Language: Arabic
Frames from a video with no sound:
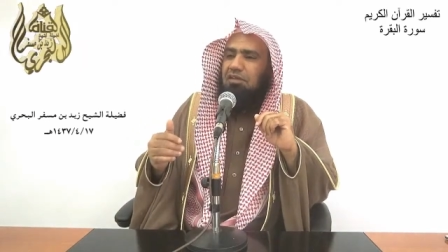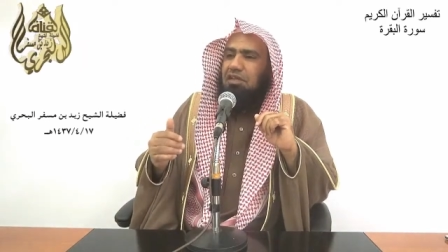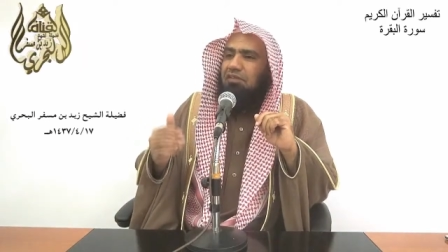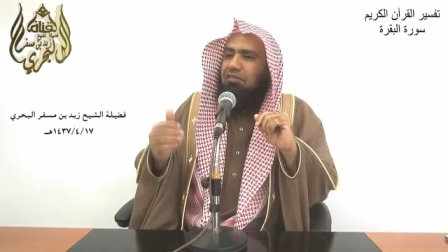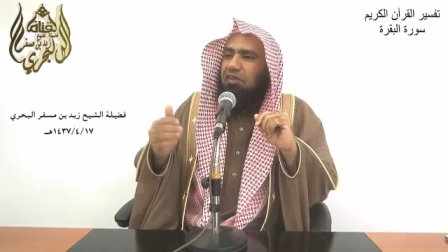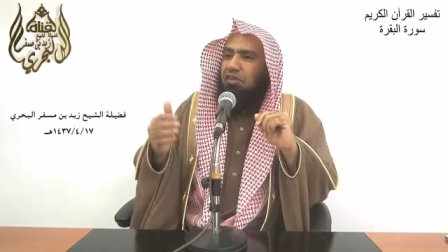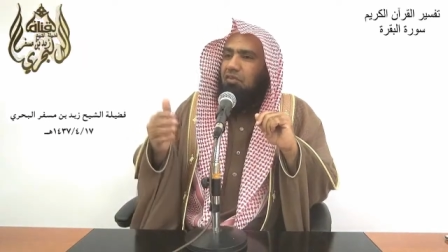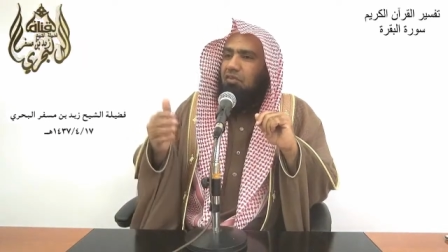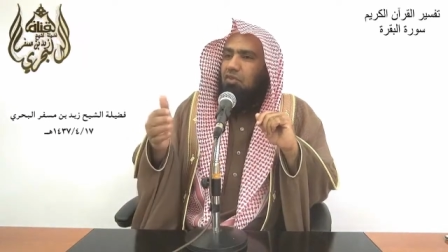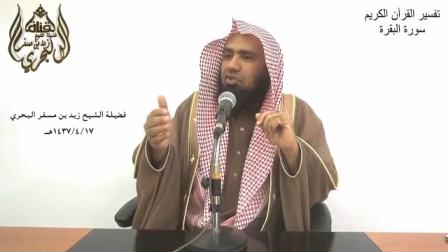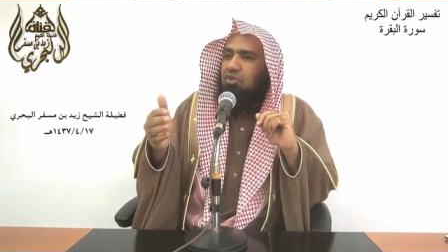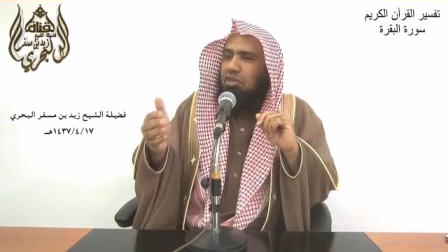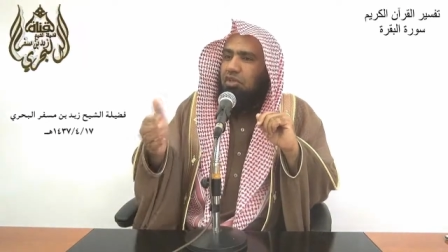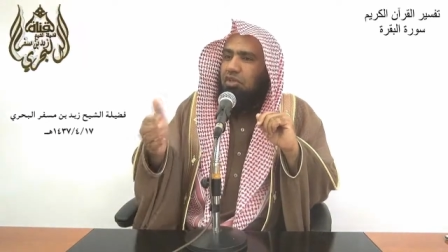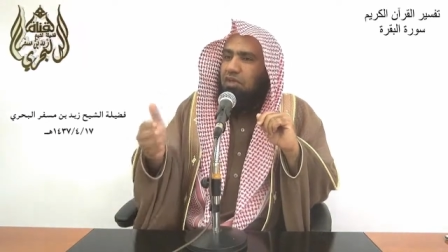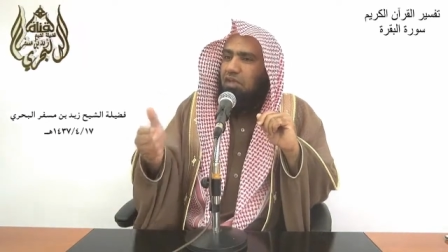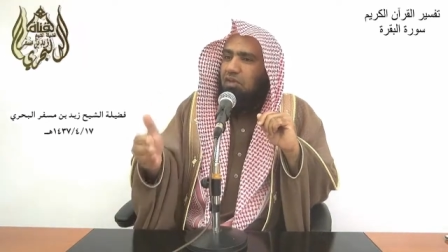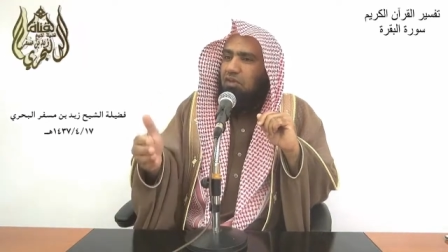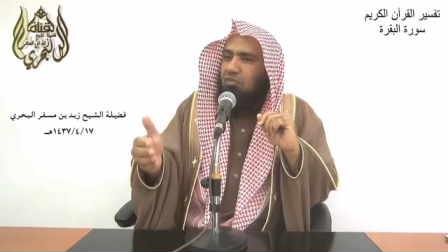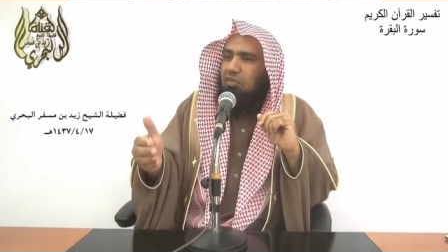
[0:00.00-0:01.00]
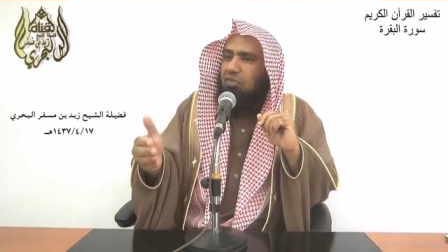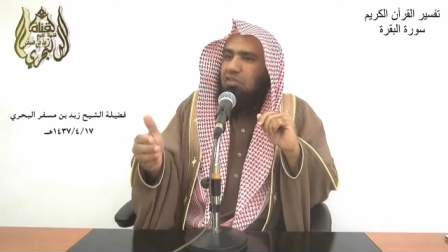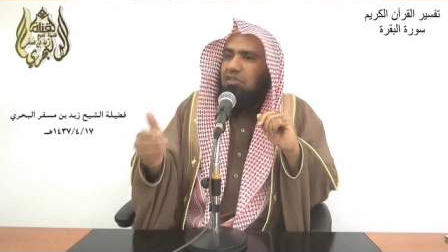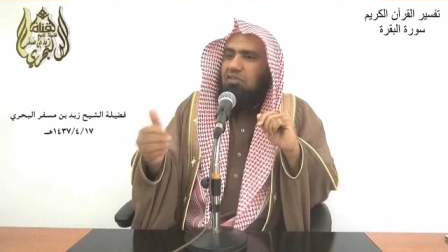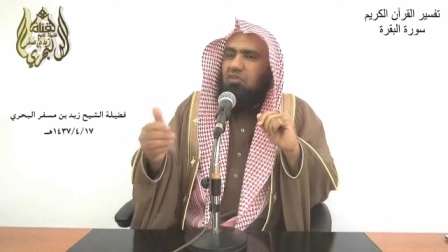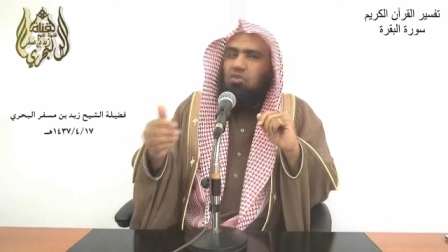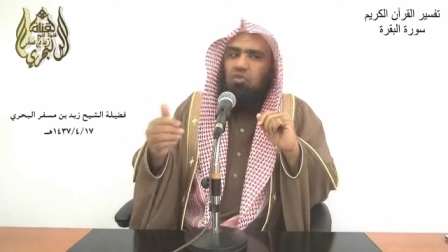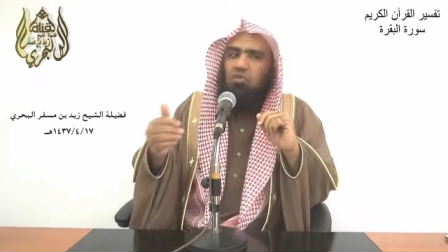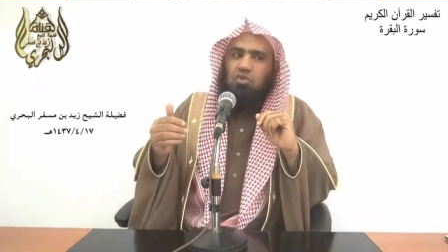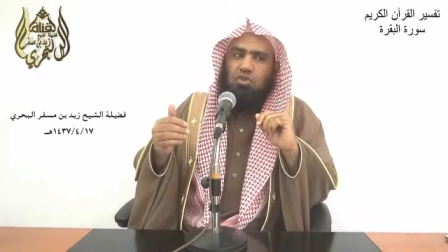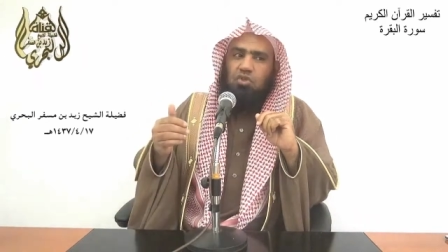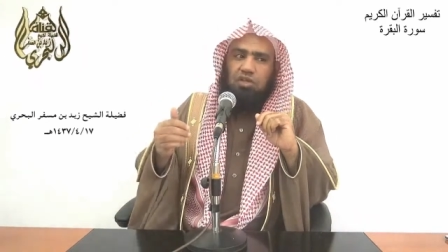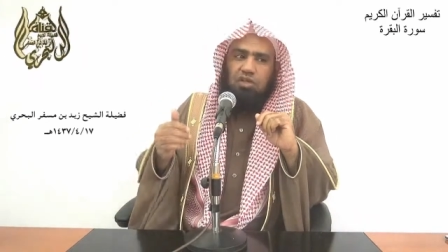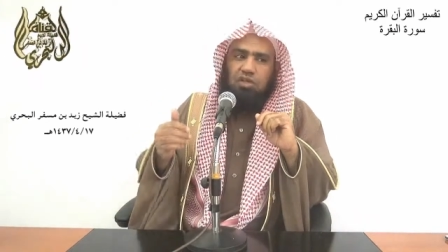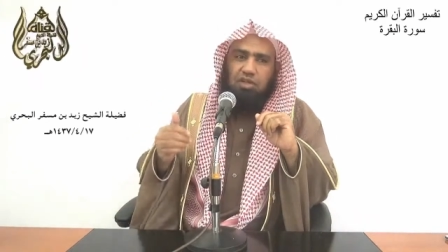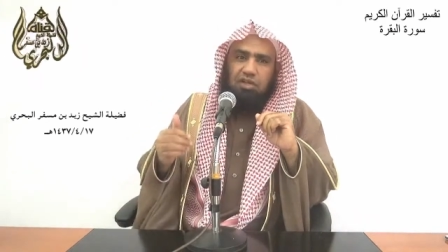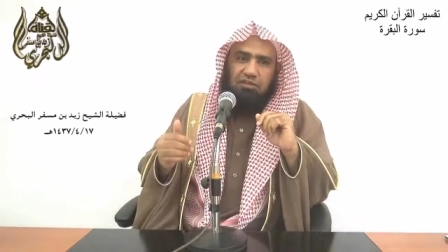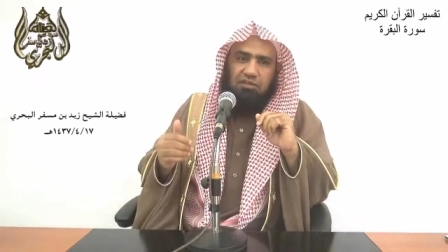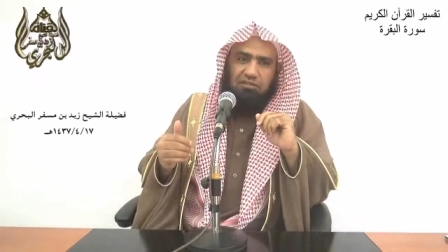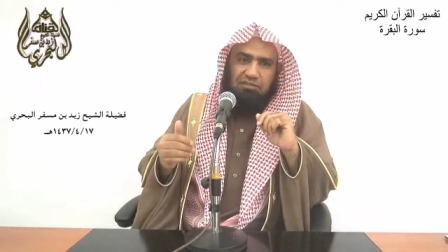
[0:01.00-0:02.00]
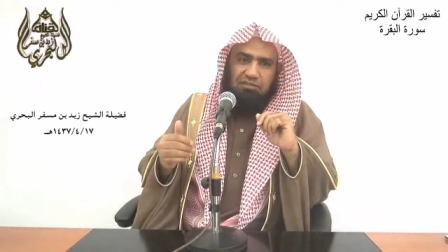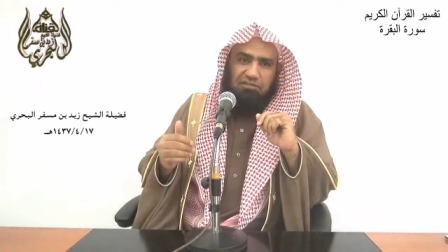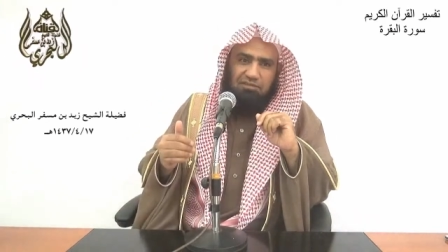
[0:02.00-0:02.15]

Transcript: تفعل شيئا وتترك شيئا